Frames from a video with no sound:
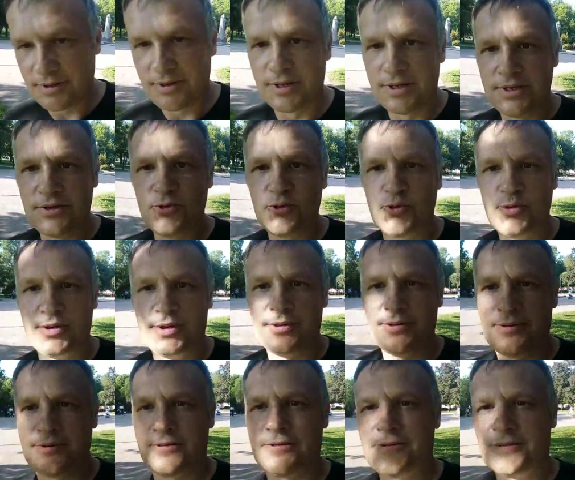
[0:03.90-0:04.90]
июня.
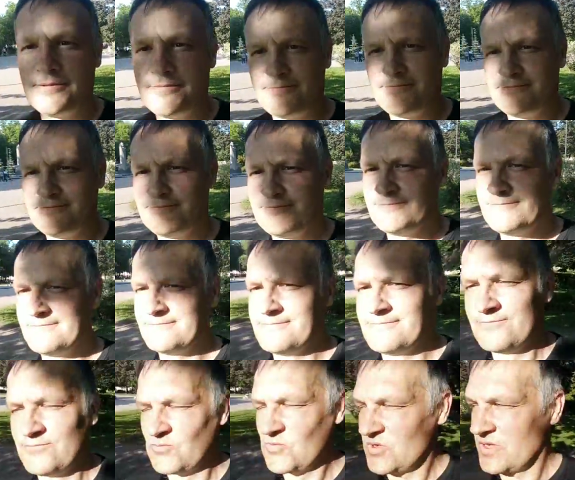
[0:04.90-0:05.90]

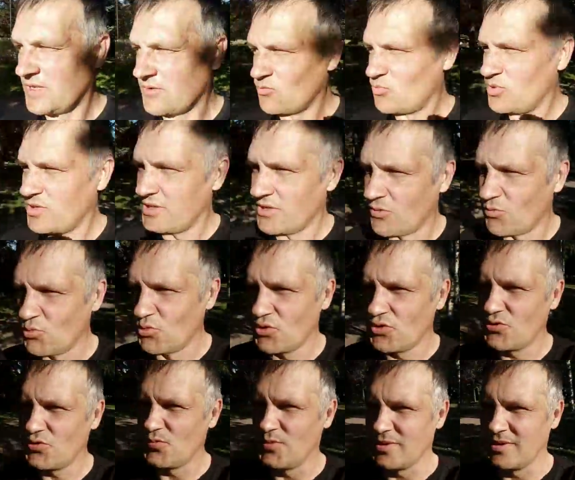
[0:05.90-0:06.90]

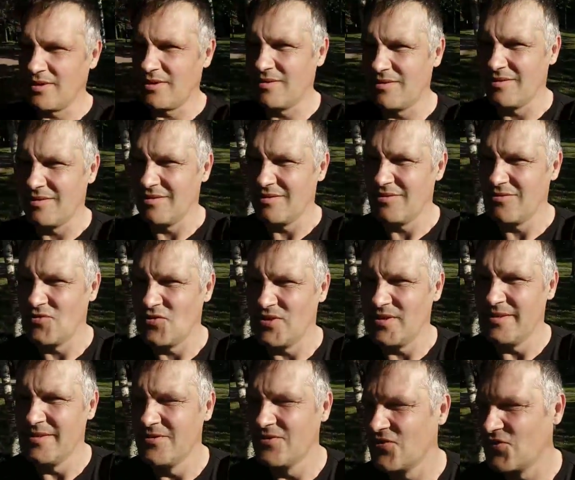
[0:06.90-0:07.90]
Санкт-Петербург, смотрите,
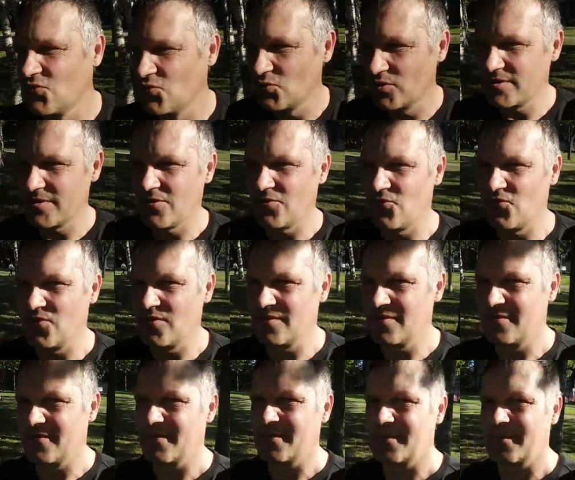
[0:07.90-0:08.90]
Васильевский остров.
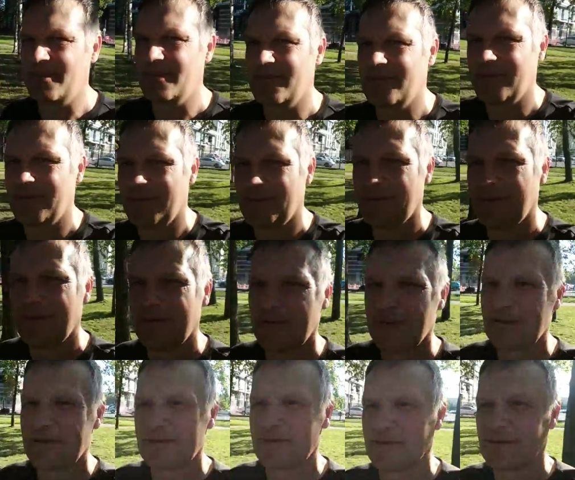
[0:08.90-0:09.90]

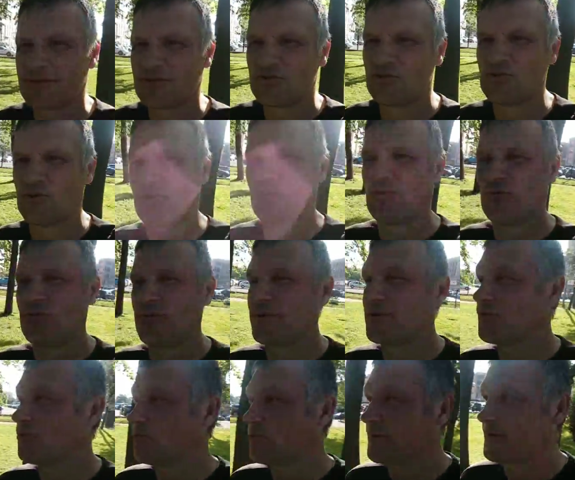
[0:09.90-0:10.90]
Как здорово
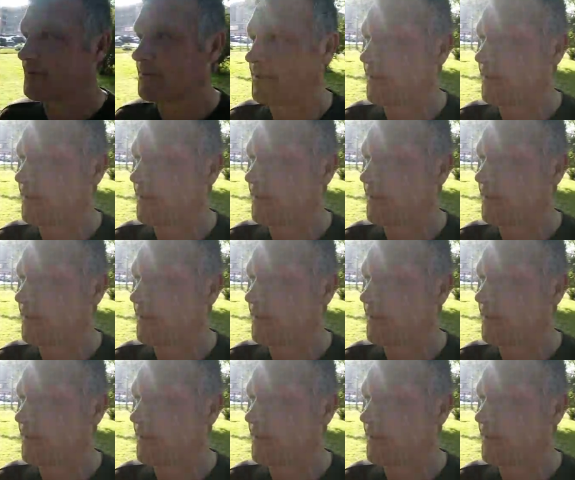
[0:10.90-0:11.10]
вокруг, это